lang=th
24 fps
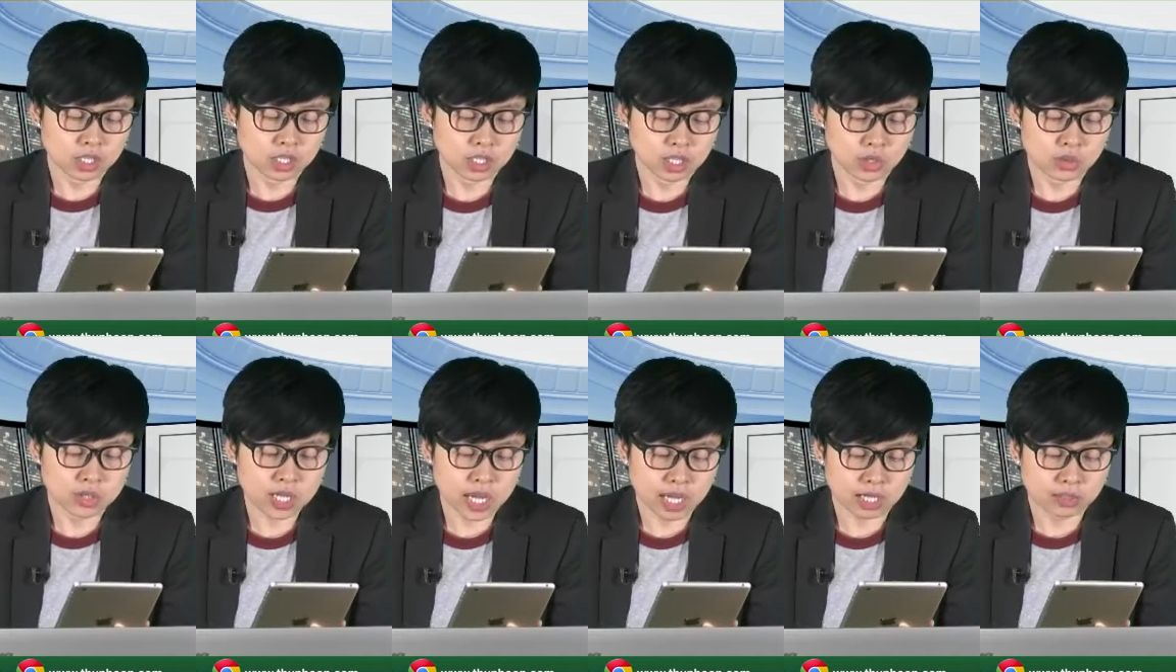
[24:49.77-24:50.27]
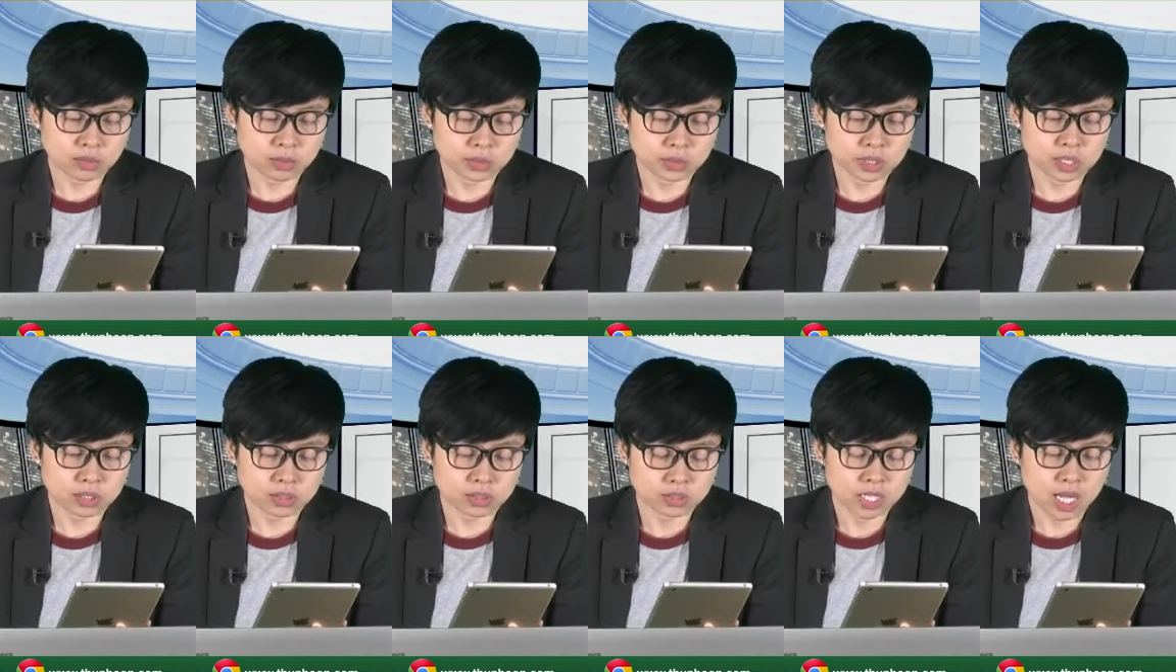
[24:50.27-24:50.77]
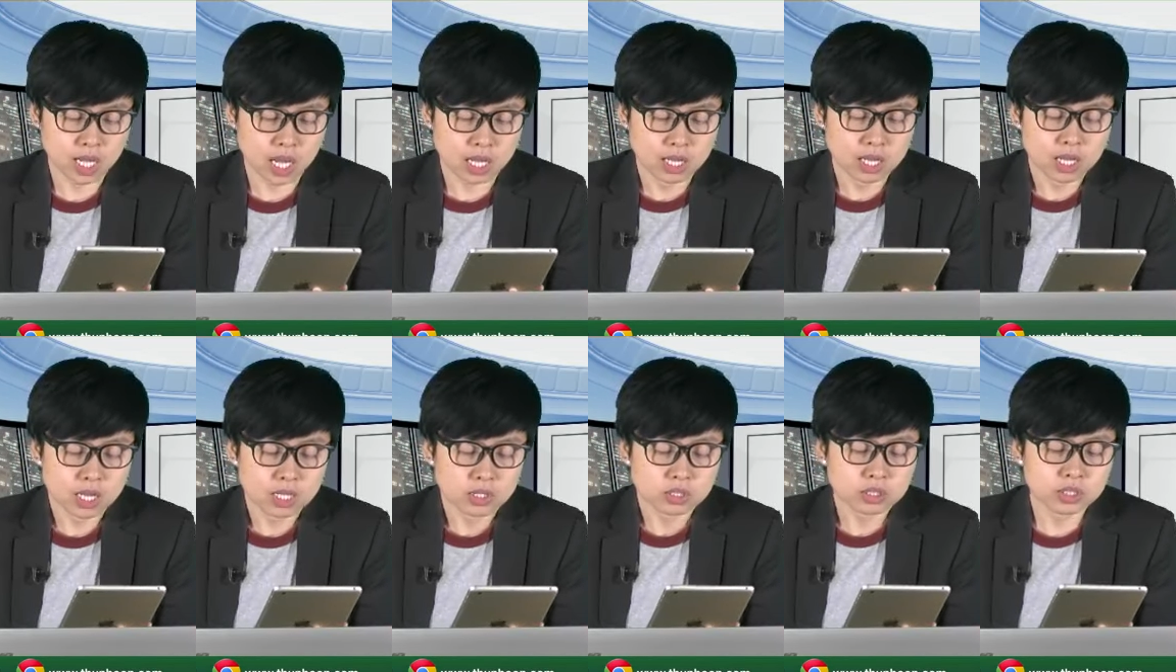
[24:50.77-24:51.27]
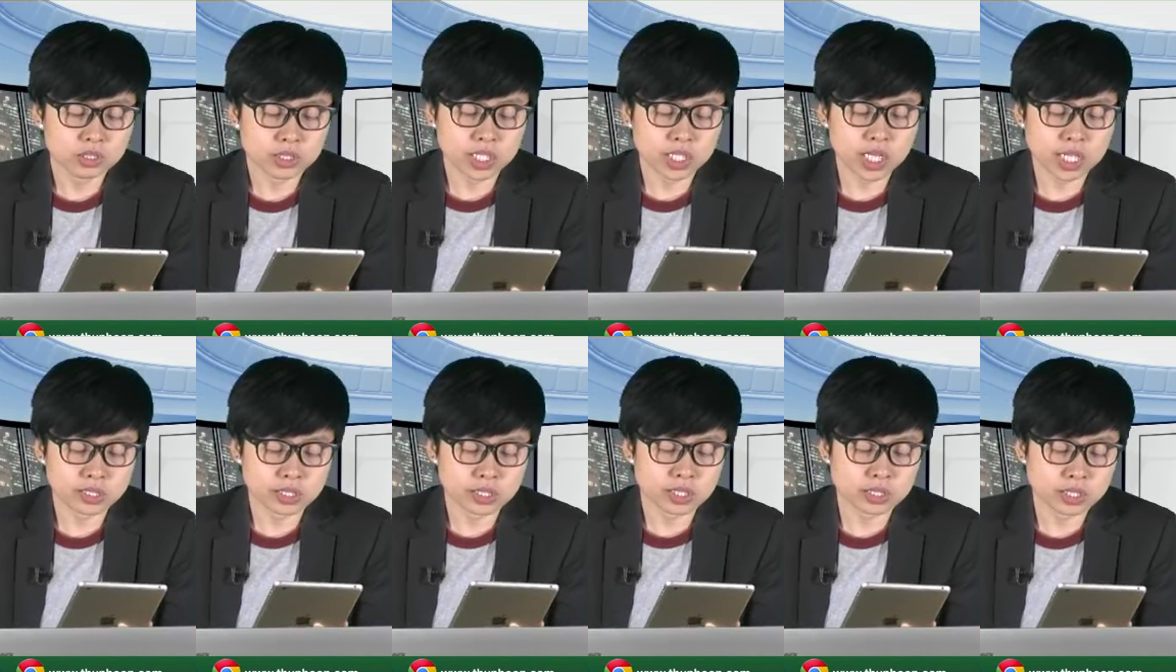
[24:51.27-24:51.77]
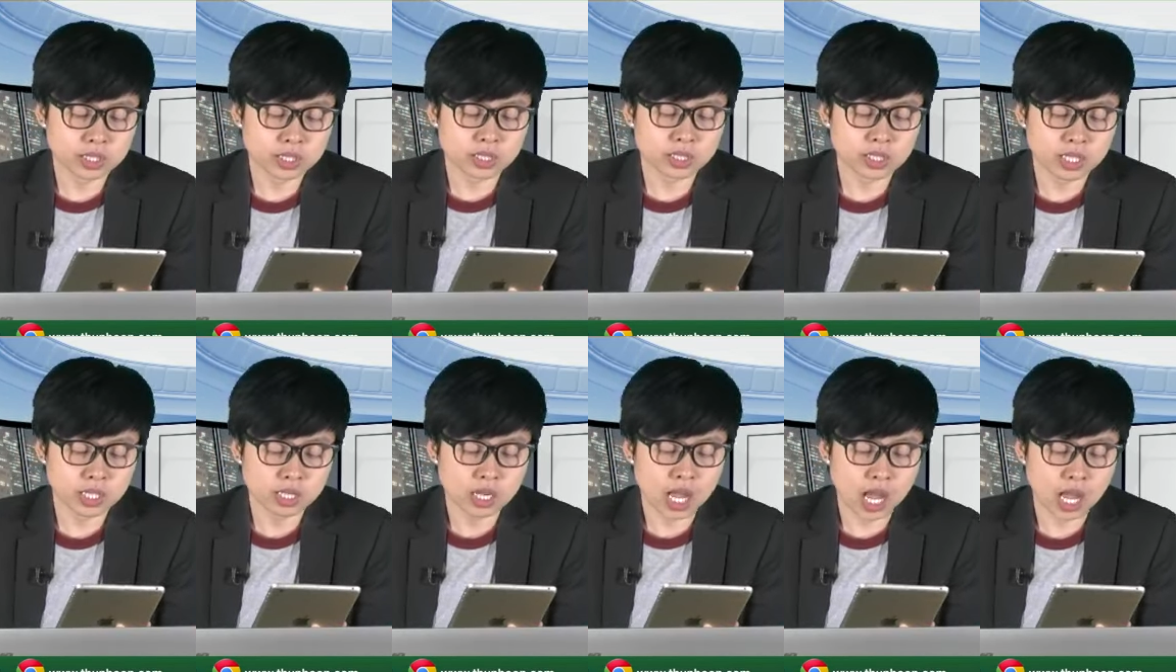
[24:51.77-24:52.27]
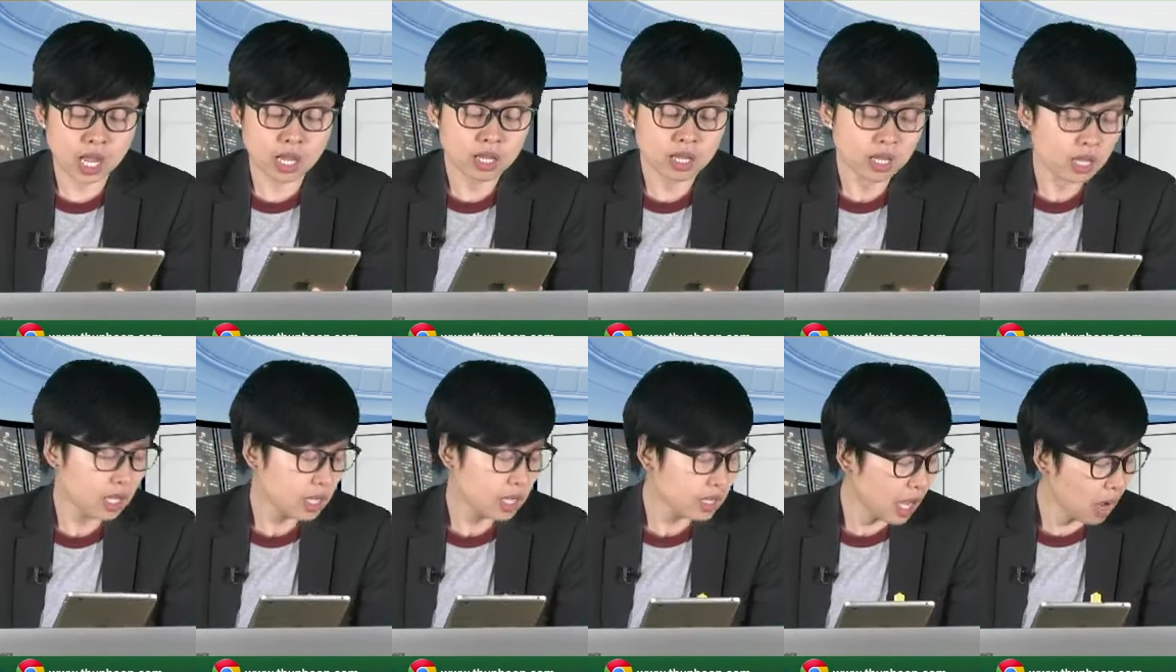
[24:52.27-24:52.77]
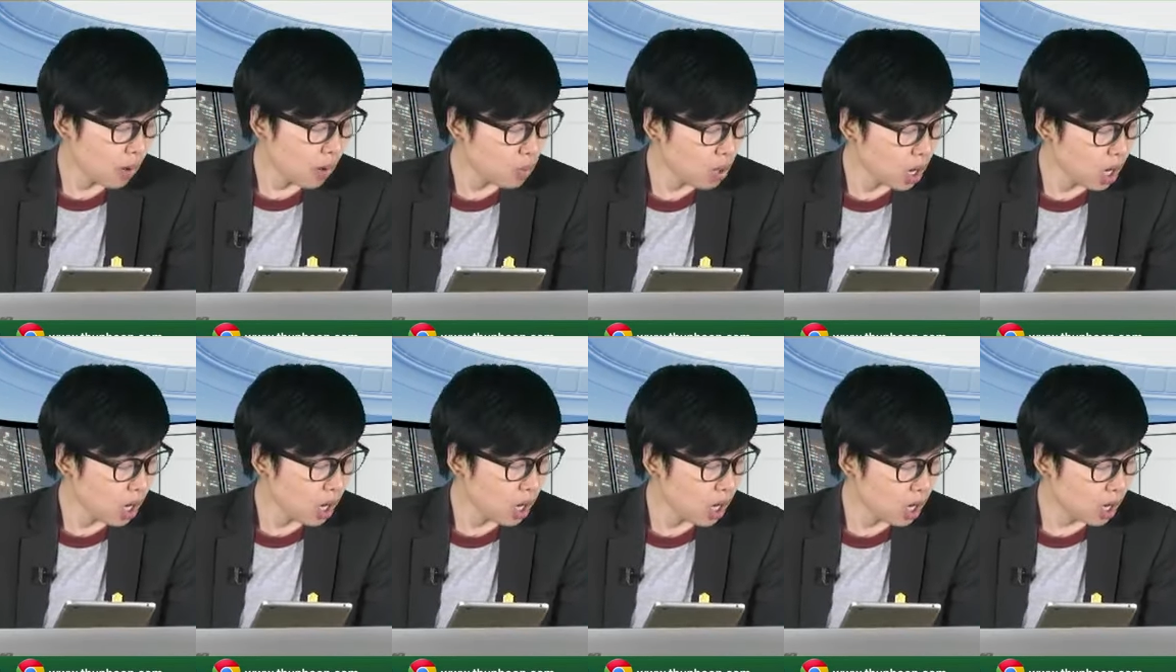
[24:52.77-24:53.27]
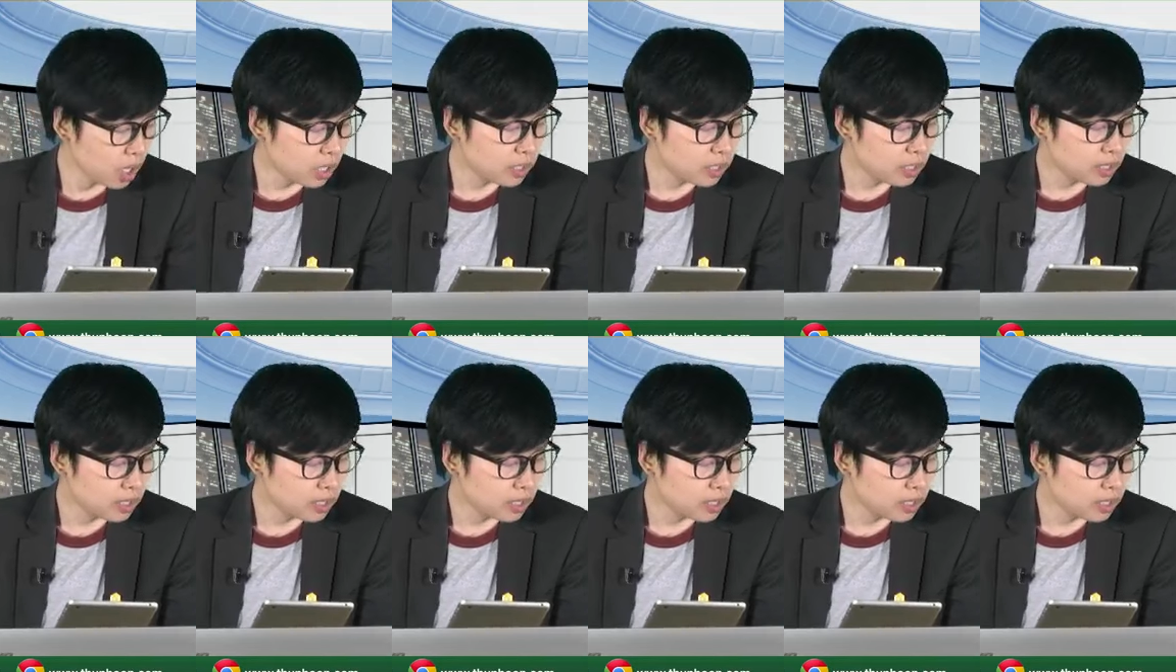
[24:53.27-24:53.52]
เออเราอยากรู้จังเลยอ่ะคือ TACC เนี่ยนะเขาก็